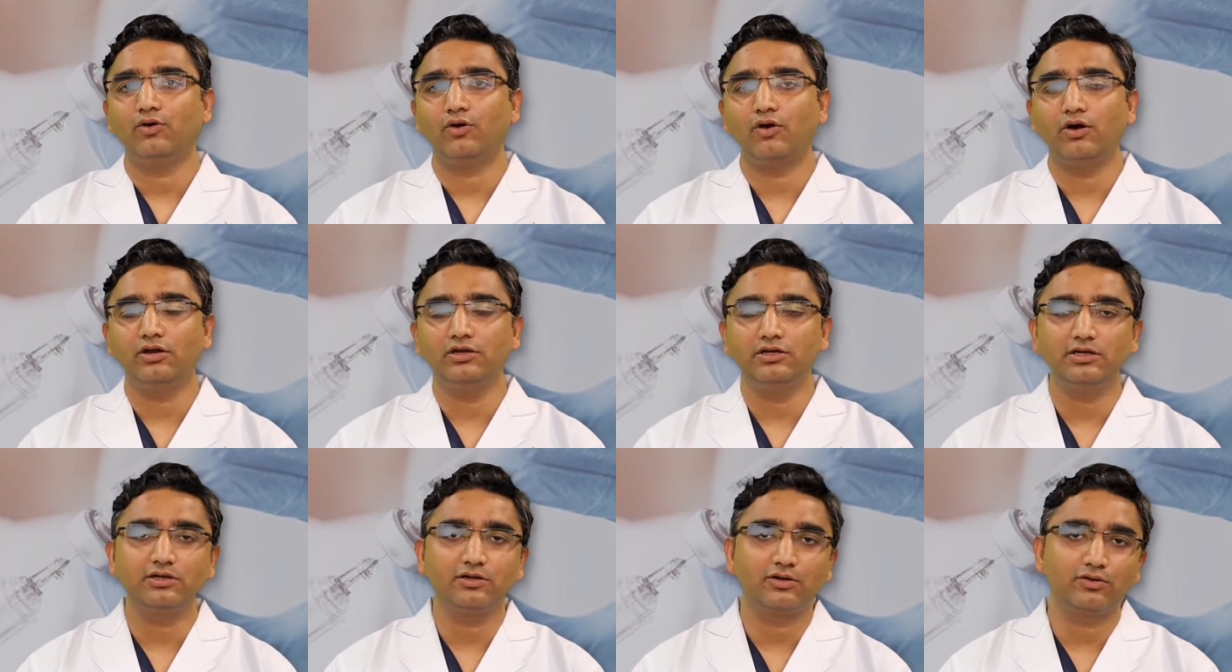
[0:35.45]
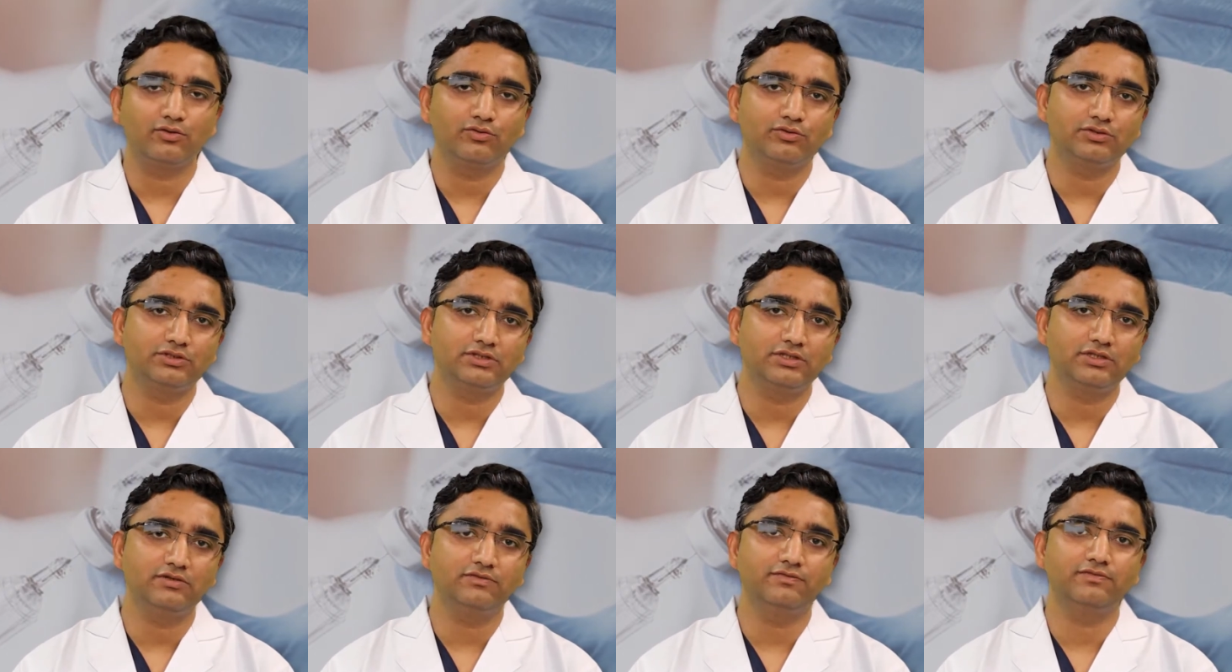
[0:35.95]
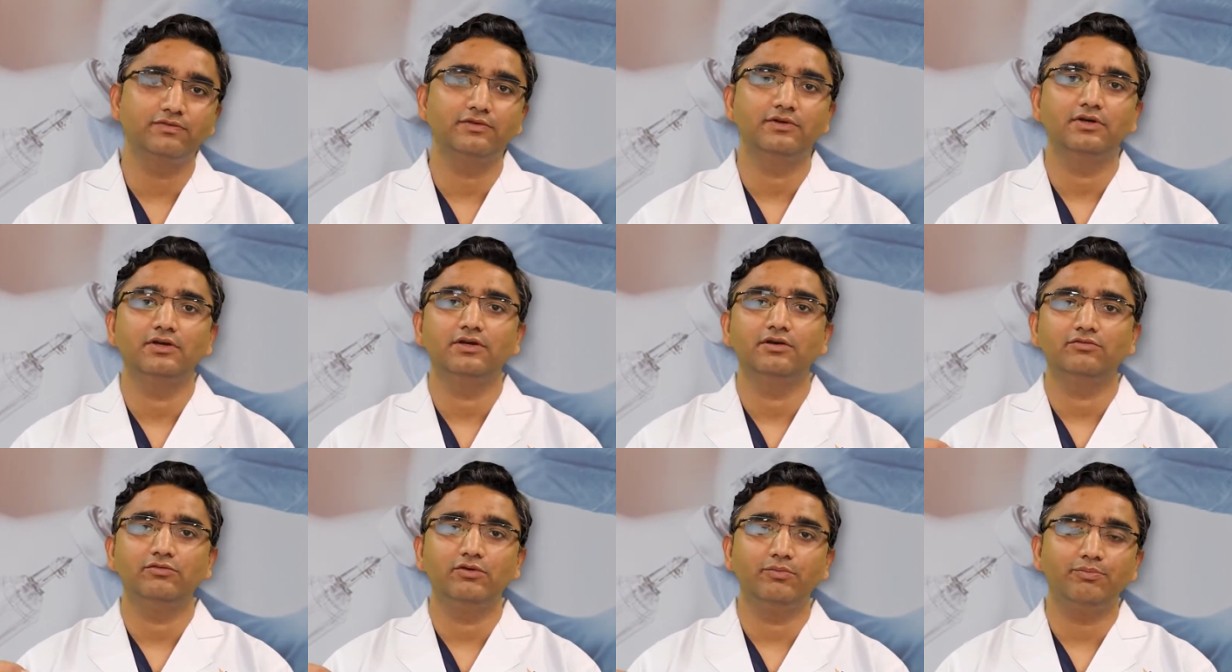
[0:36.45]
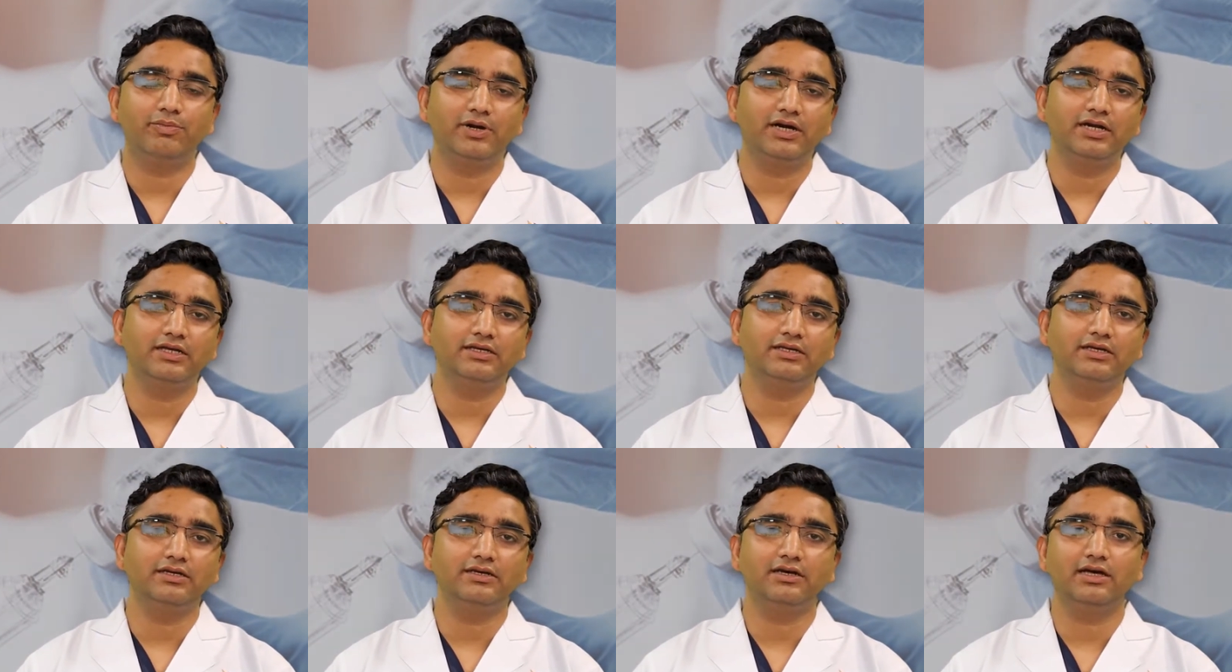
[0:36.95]
ऑल इंक्लूसिव वो
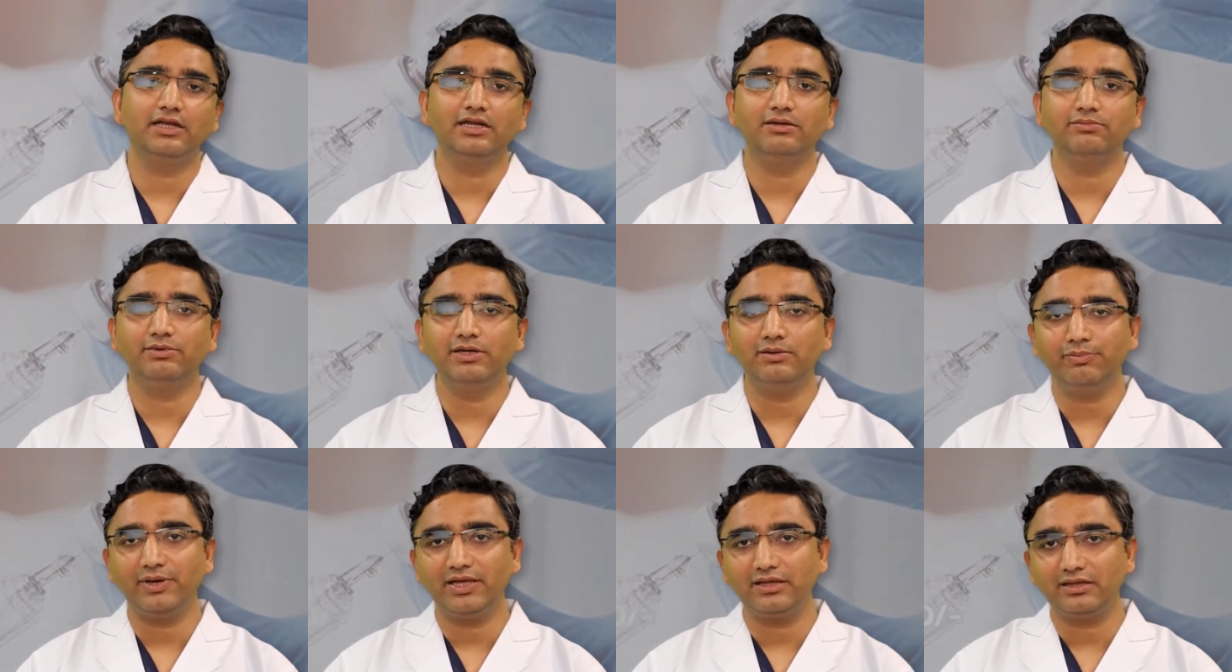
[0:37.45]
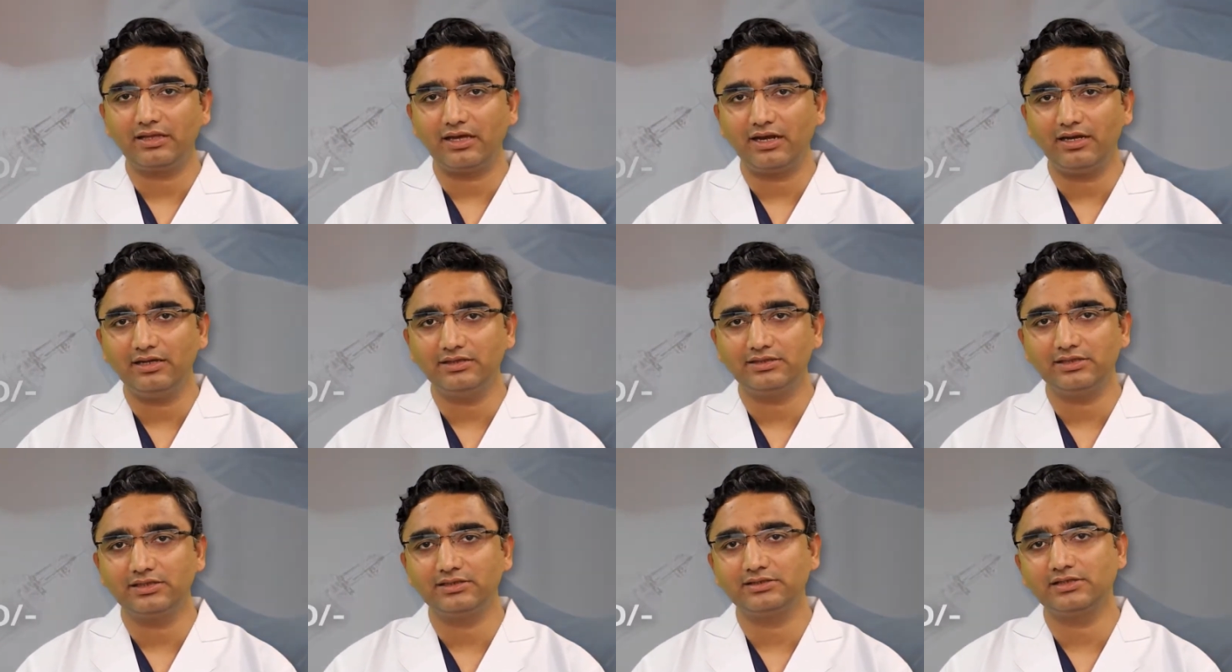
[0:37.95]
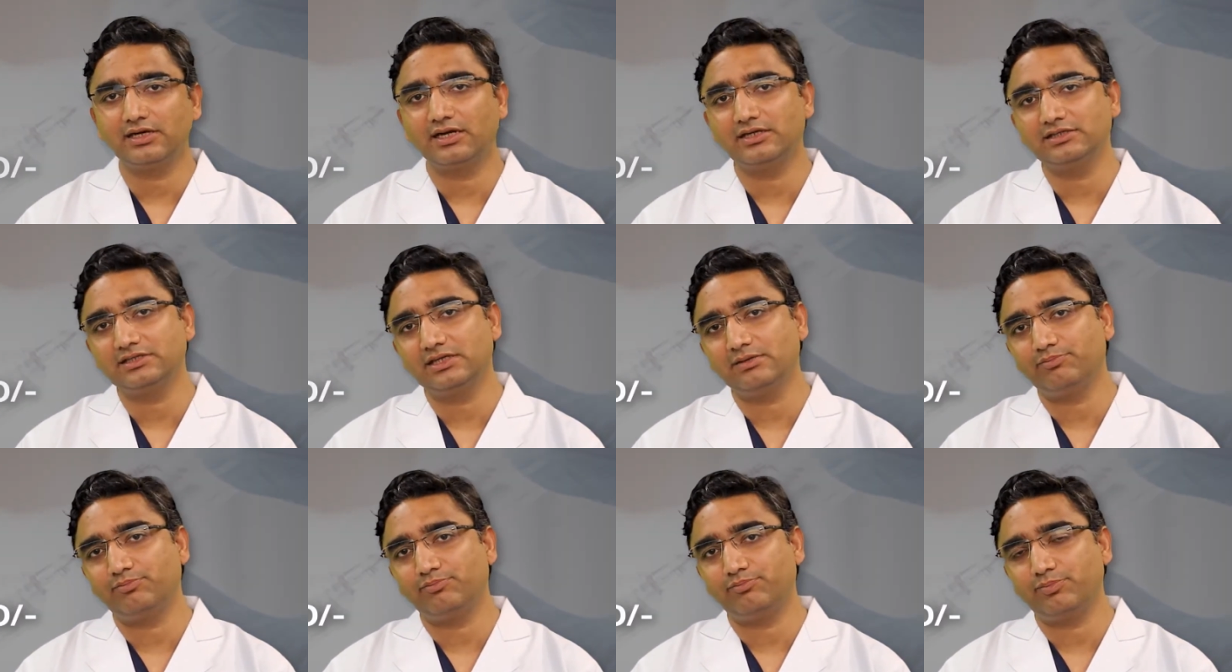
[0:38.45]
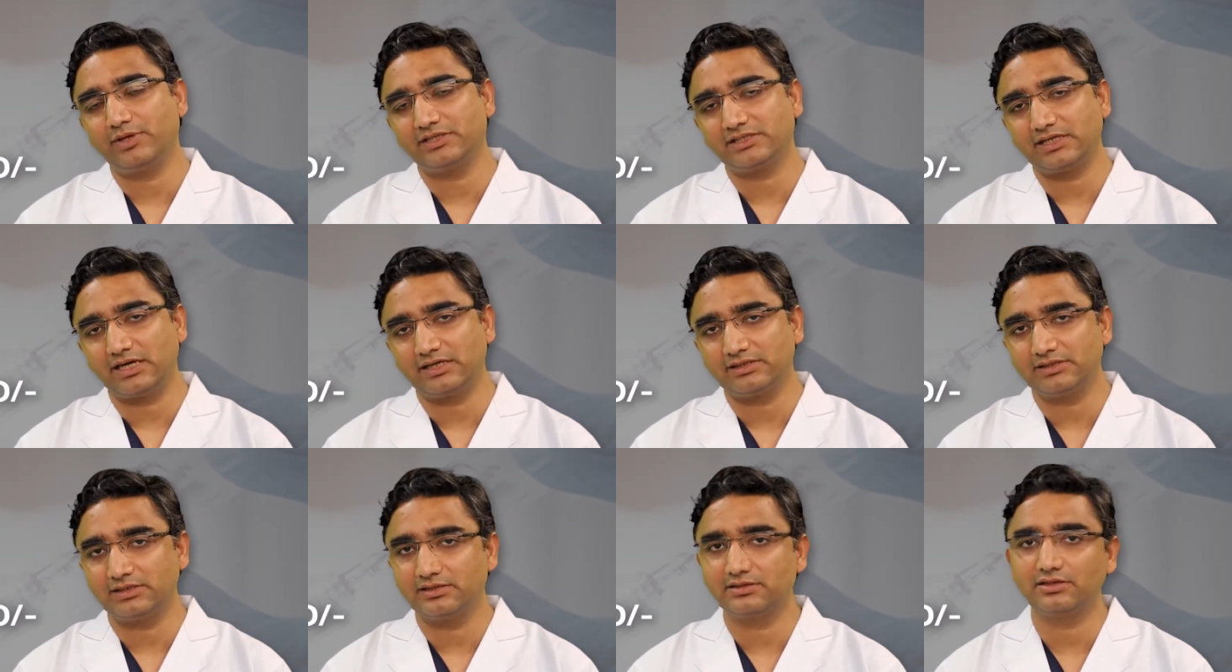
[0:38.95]
पड़ेगी करीबन पैंतालीस हज़ार से
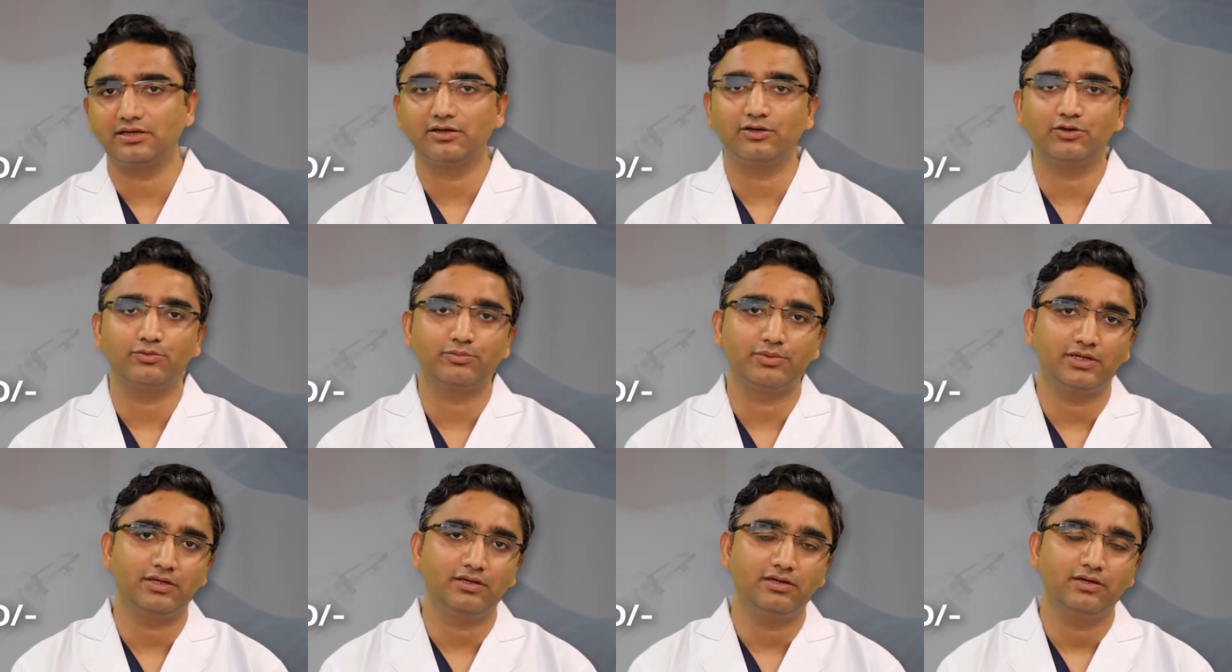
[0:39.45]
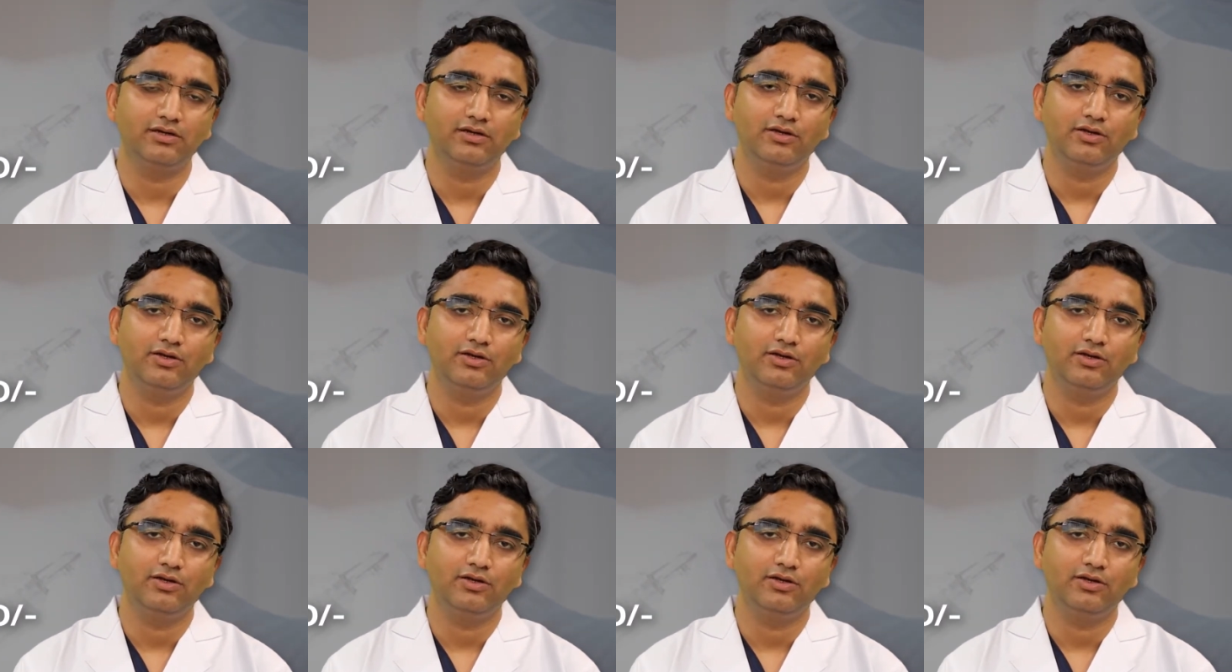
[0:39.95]
पचास हज़ार रुपये